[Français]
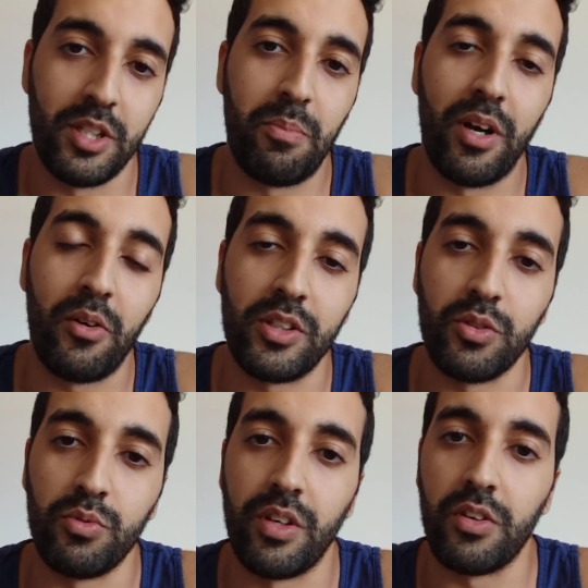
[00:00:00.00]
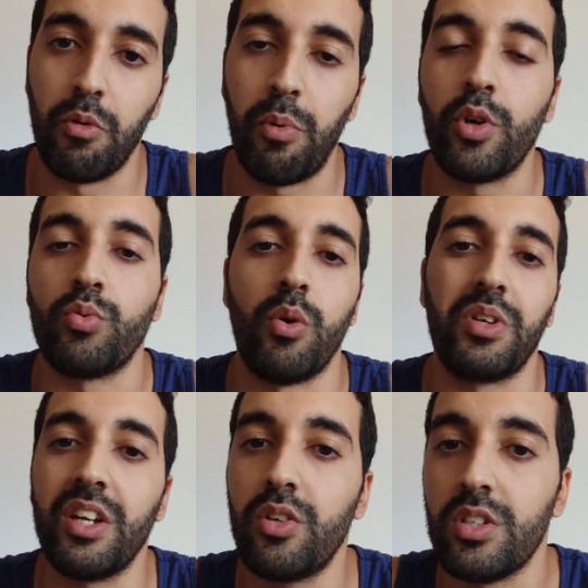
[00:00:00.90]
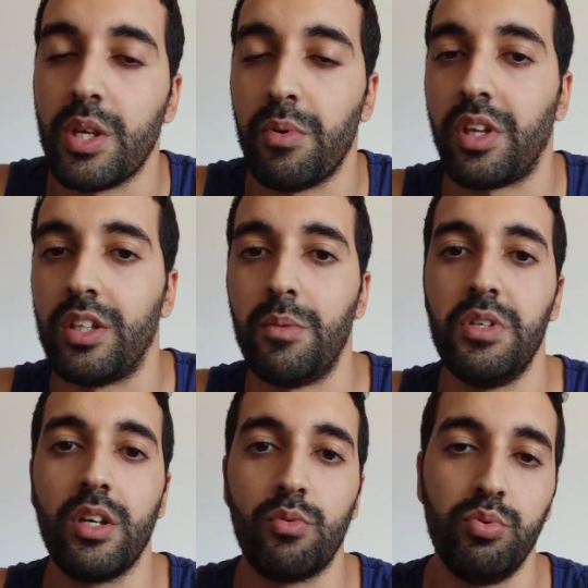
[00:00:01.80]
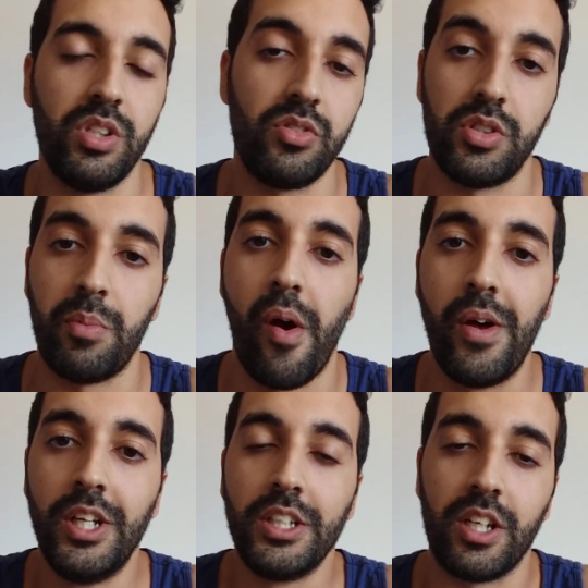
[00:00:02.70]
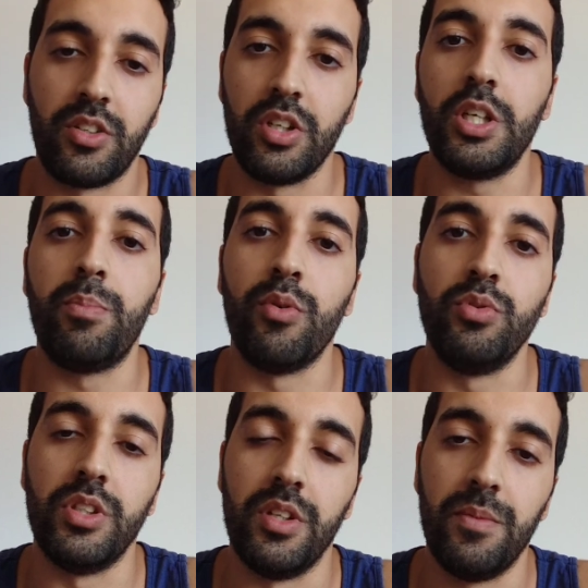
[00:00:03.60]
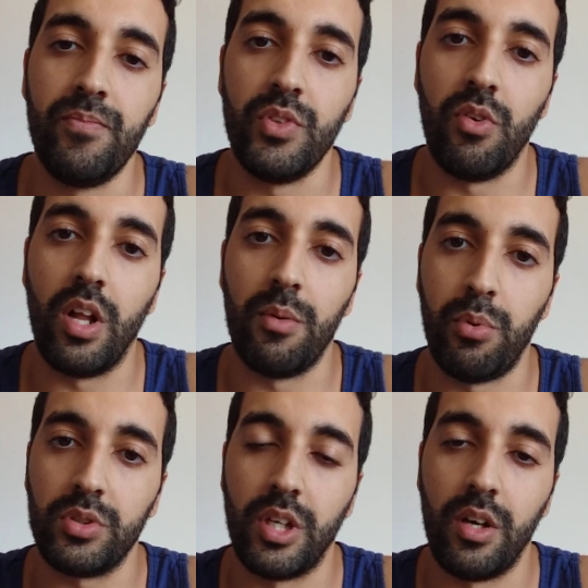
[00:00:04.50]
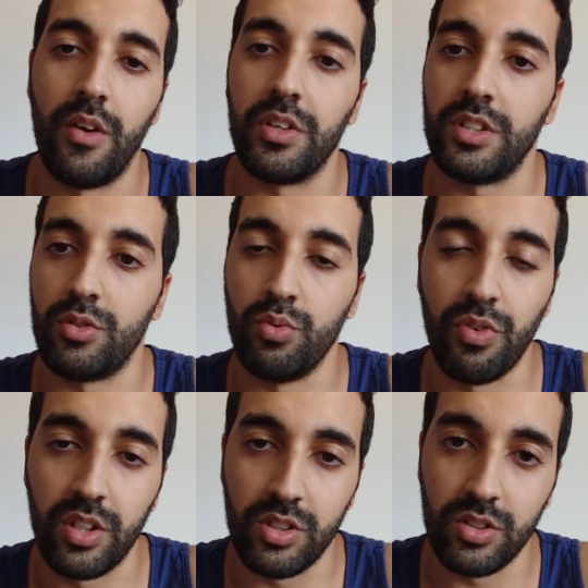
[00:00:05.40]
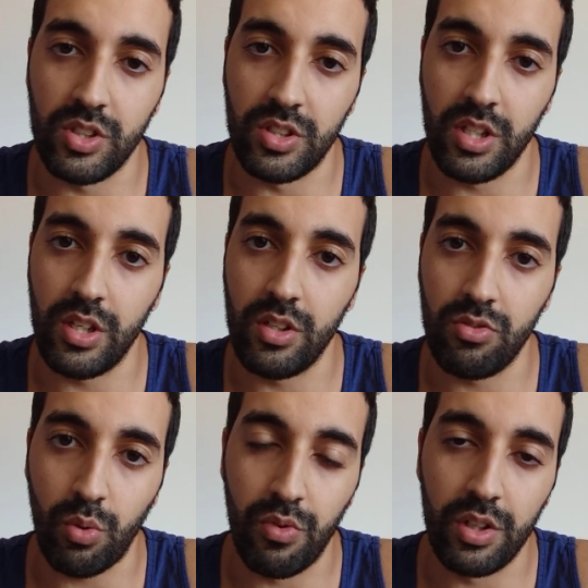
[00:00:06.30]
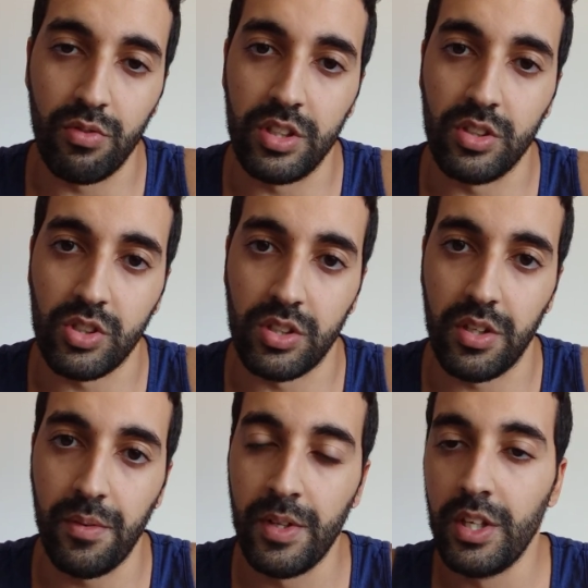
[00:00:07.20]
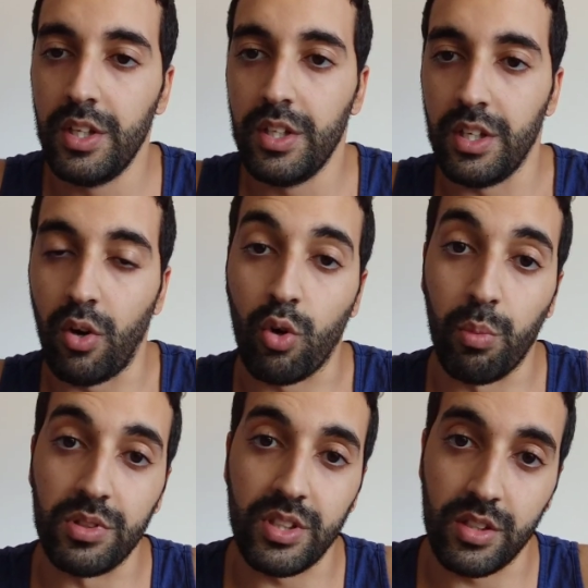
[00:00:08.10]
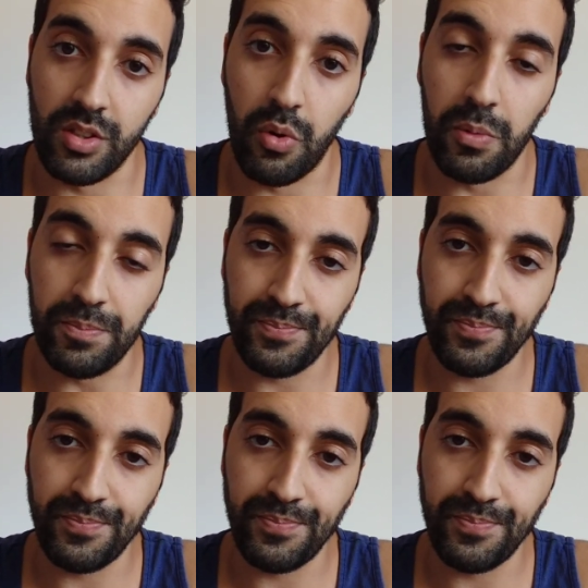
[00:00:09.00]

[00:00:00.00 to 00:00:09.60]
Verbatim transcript: ça dépend de la relation que vous avez avec vos proches. quelqu'un, ça peut être un ami, un cousin, je sais pas. Quelqu'un qui peut vous aider. Voilà, pour ça, avec cette nouvelle identité, trouver la nouvelle identité et recommencer à zéro.